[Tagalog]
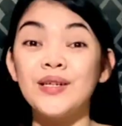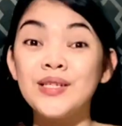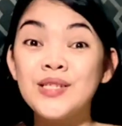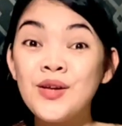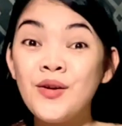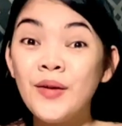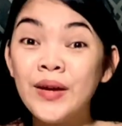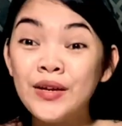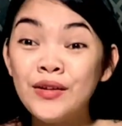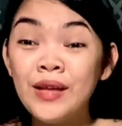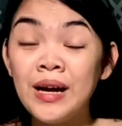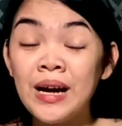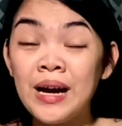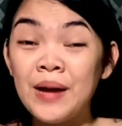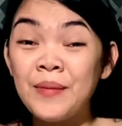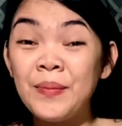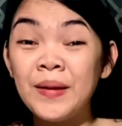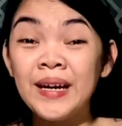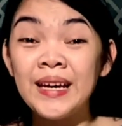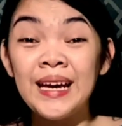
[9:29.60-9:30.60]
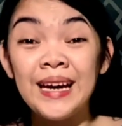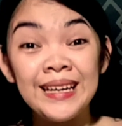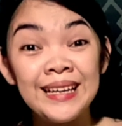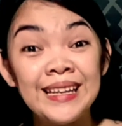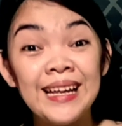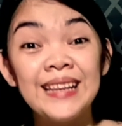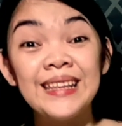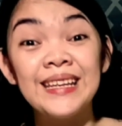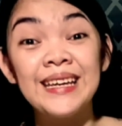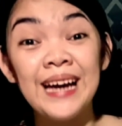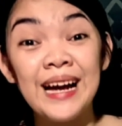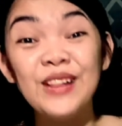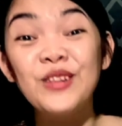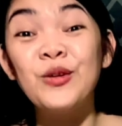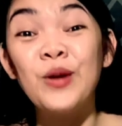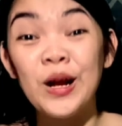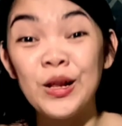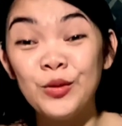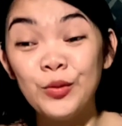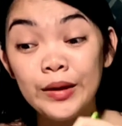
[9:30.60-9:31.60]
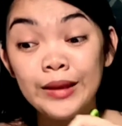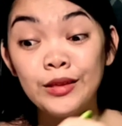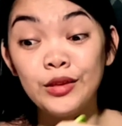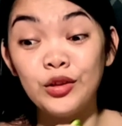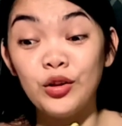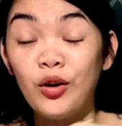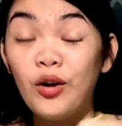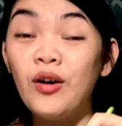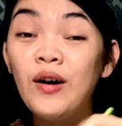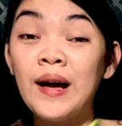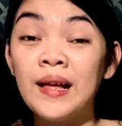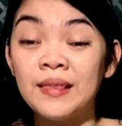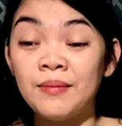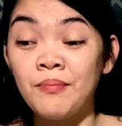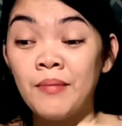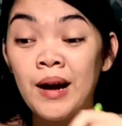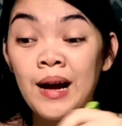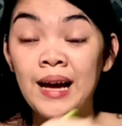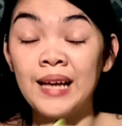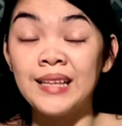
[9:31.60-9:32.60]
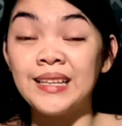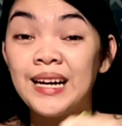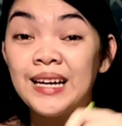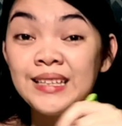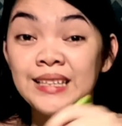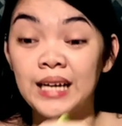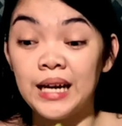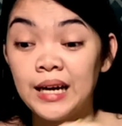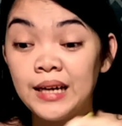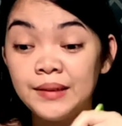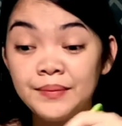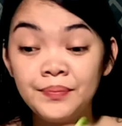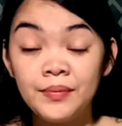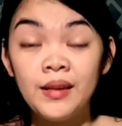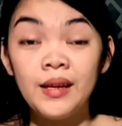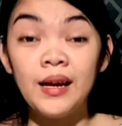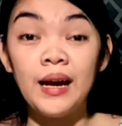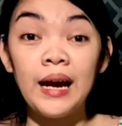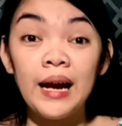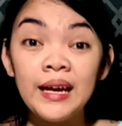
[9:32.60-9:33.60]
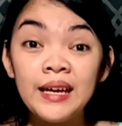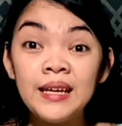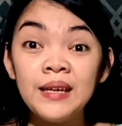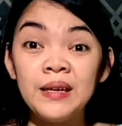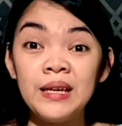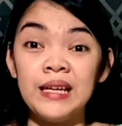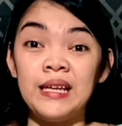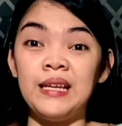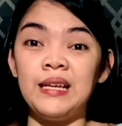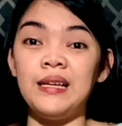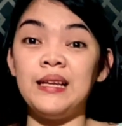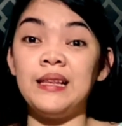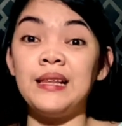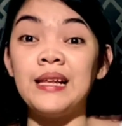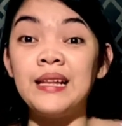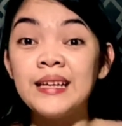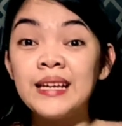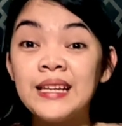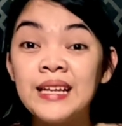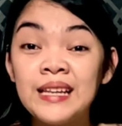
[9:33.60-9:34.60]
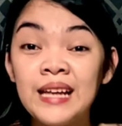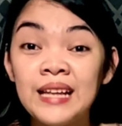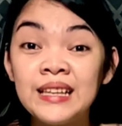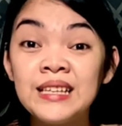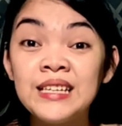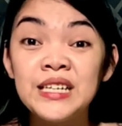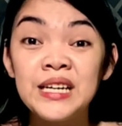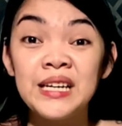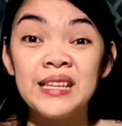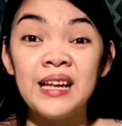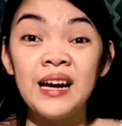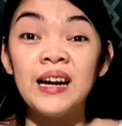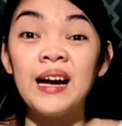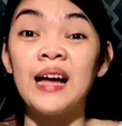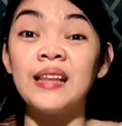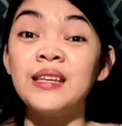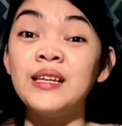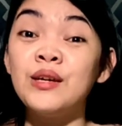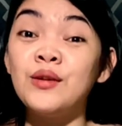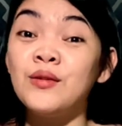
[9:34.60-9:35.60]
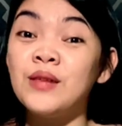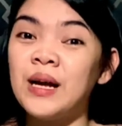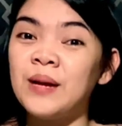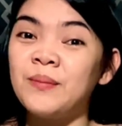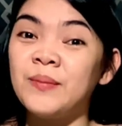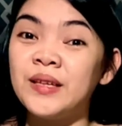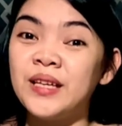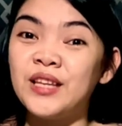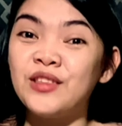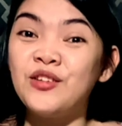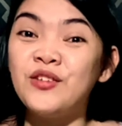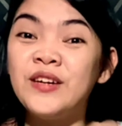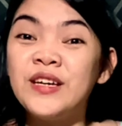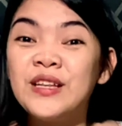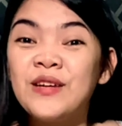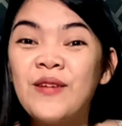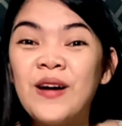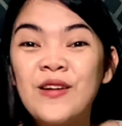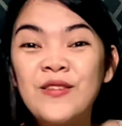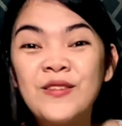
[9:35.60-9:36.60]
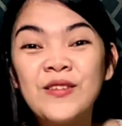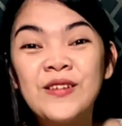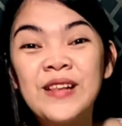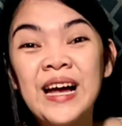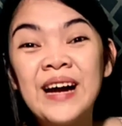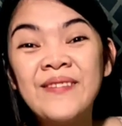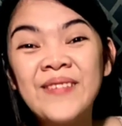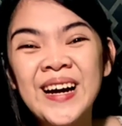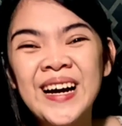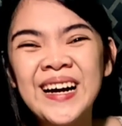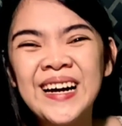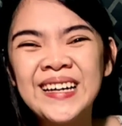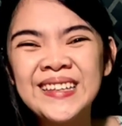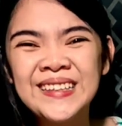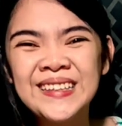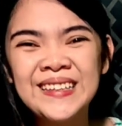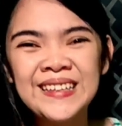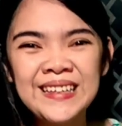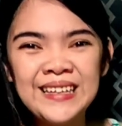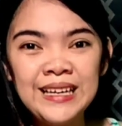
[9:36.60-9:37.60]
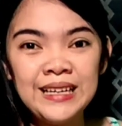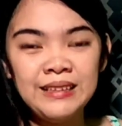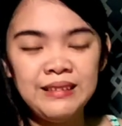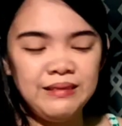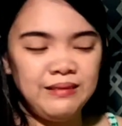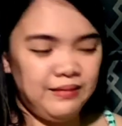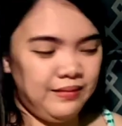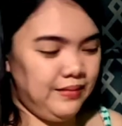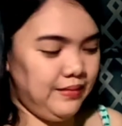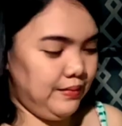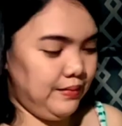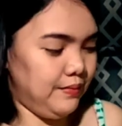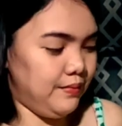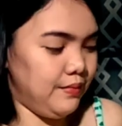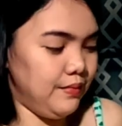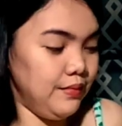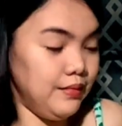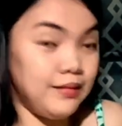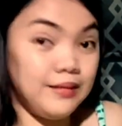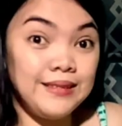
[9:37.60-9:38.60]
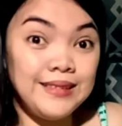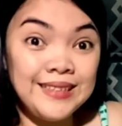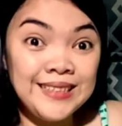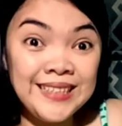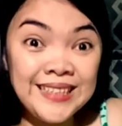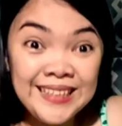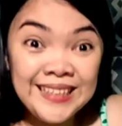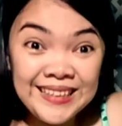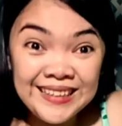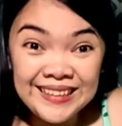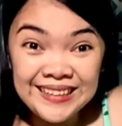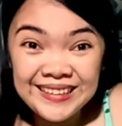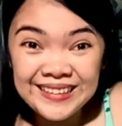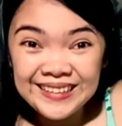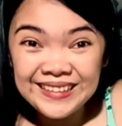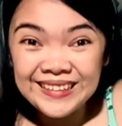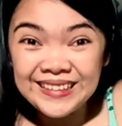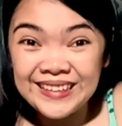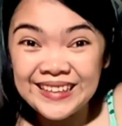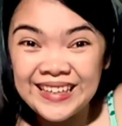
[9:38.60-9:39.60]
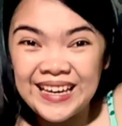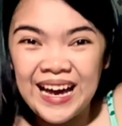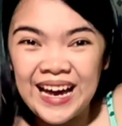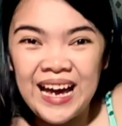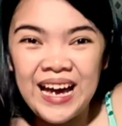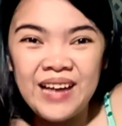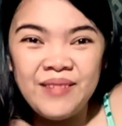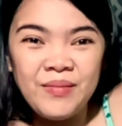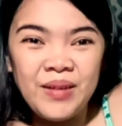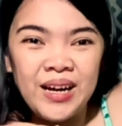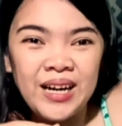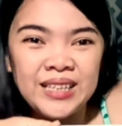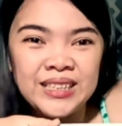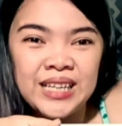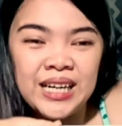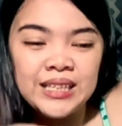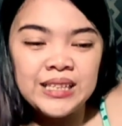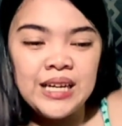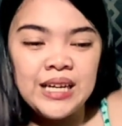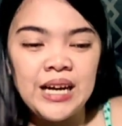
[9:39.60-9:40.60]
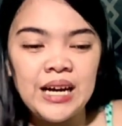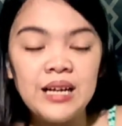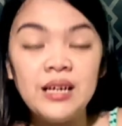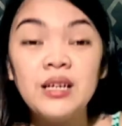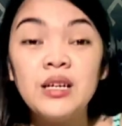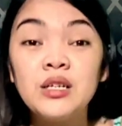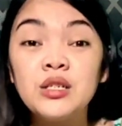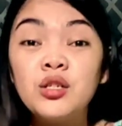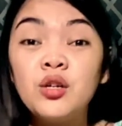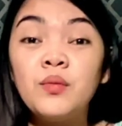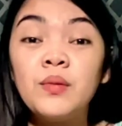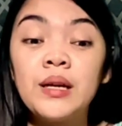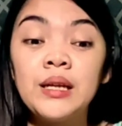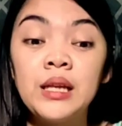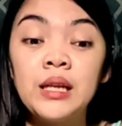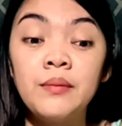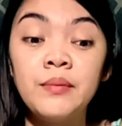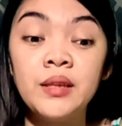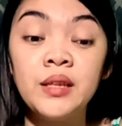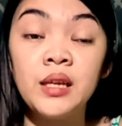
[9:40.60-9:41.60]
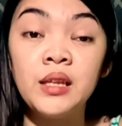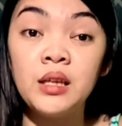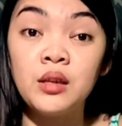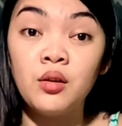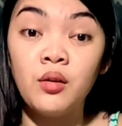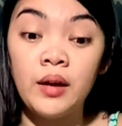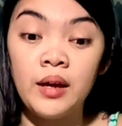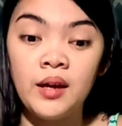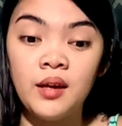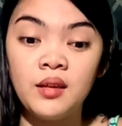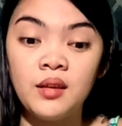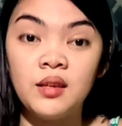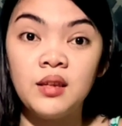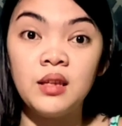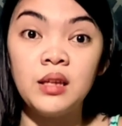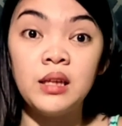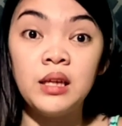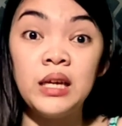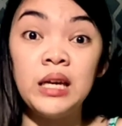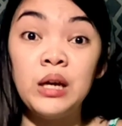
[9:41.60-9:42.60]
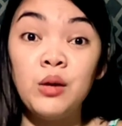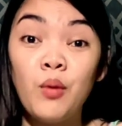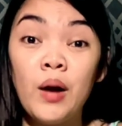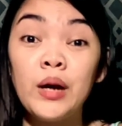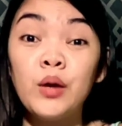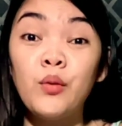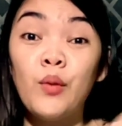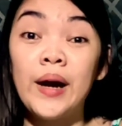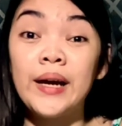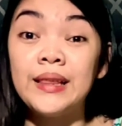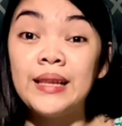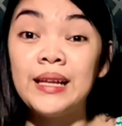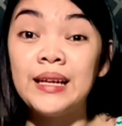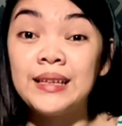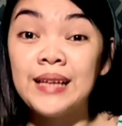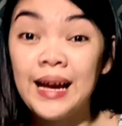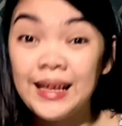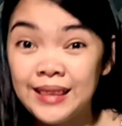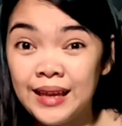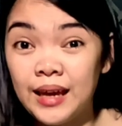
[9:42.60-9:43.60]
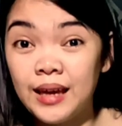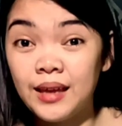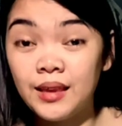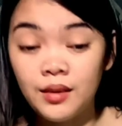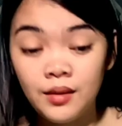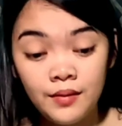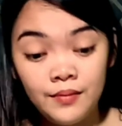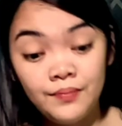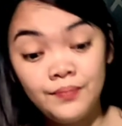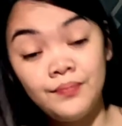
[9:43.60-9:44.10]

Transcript: So, ayun na nga, pagkayari nating halu-haluin to at mga kajaja, ay lalagyan na natin siya ng ating gulaman. Ito yung ginawa kong gulaman. Ching! Ayan, mga kajaja. Sobrang lamig na nito and hihiwa-hiwain na lang natin